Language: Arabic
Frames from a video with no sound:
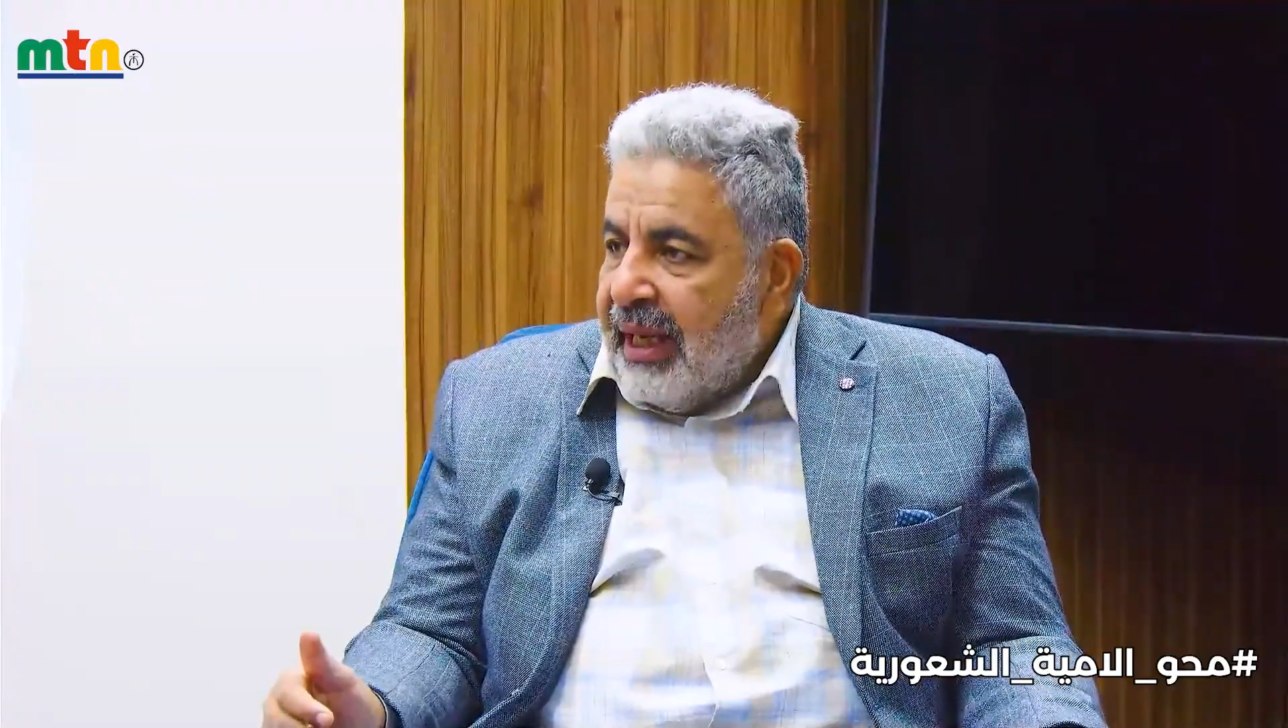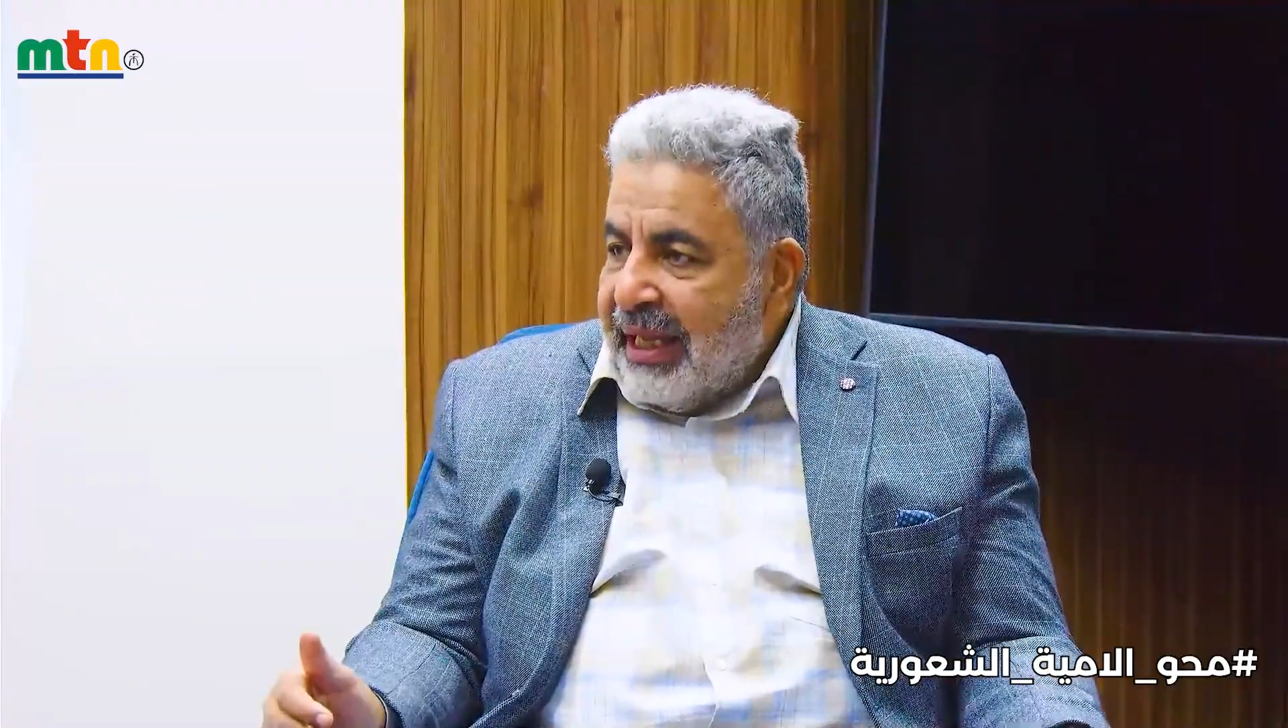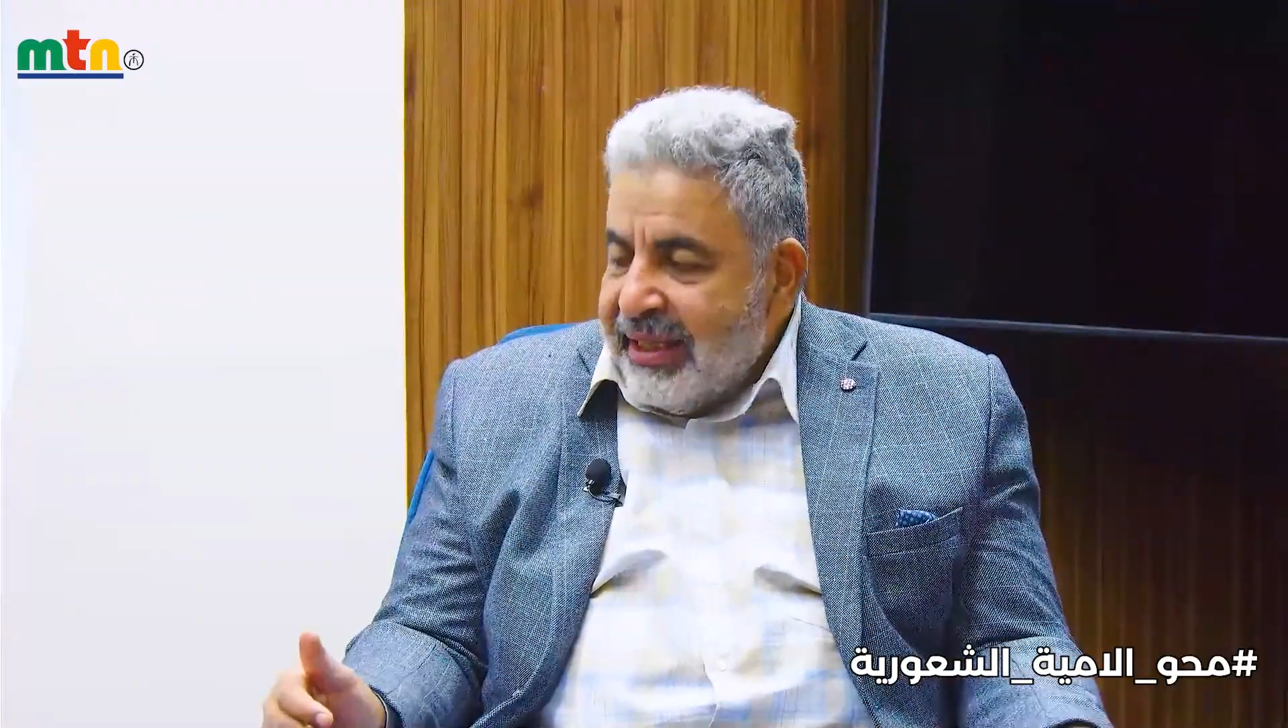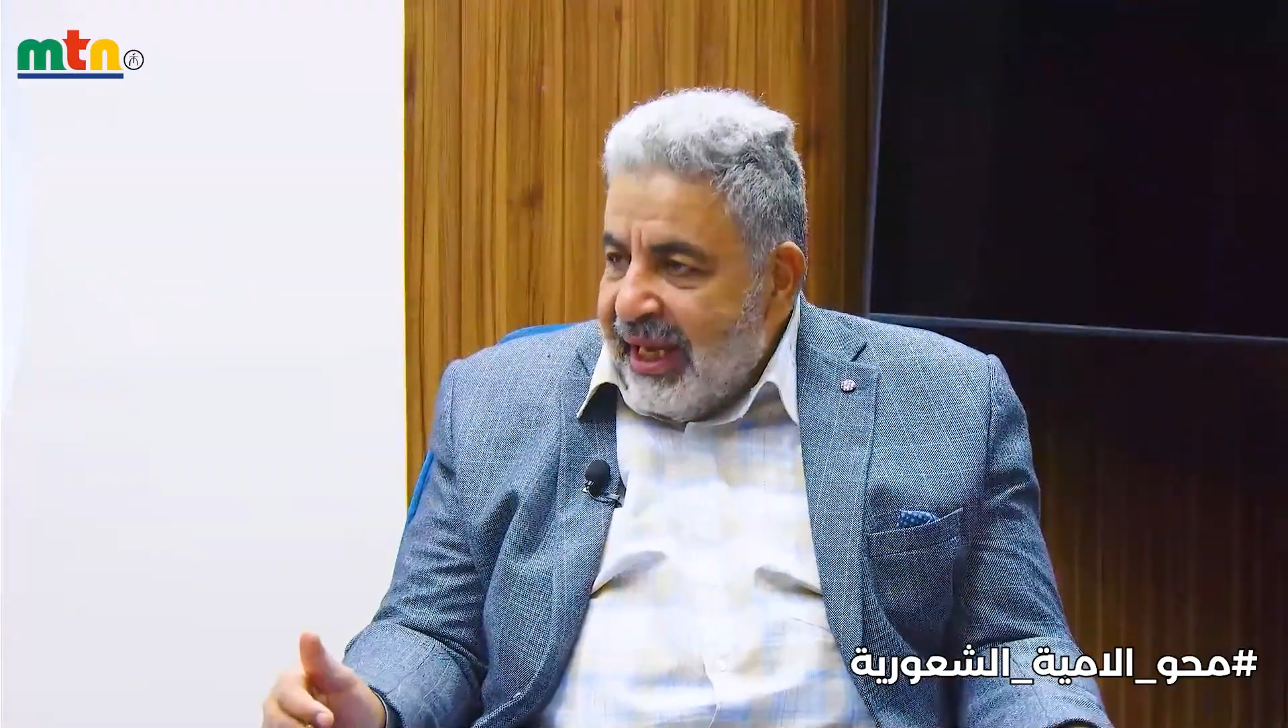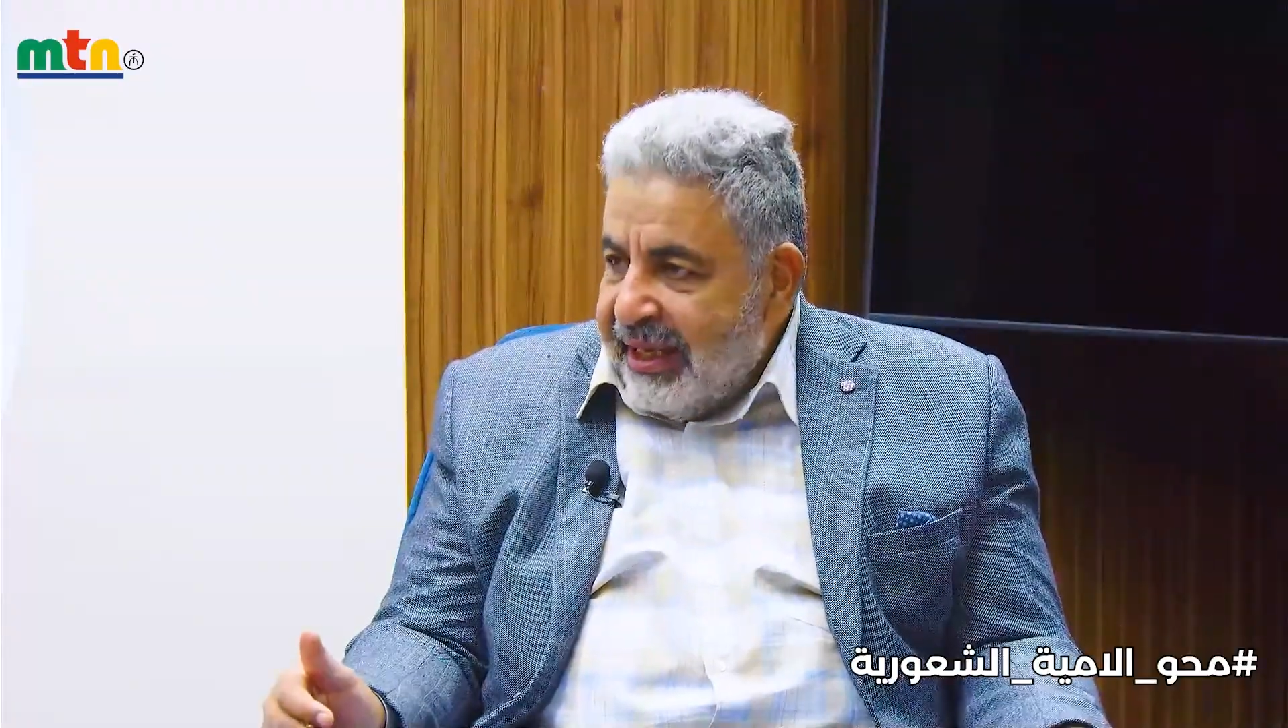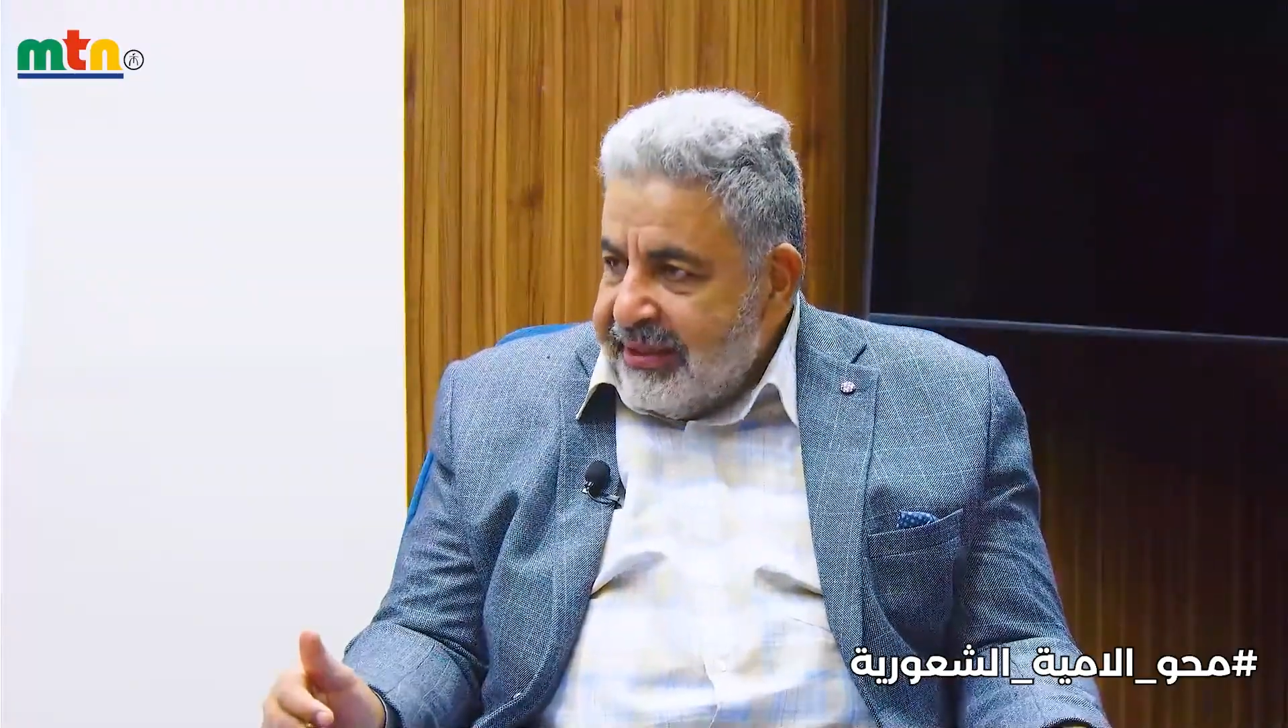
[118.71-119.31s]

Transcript: هينتحر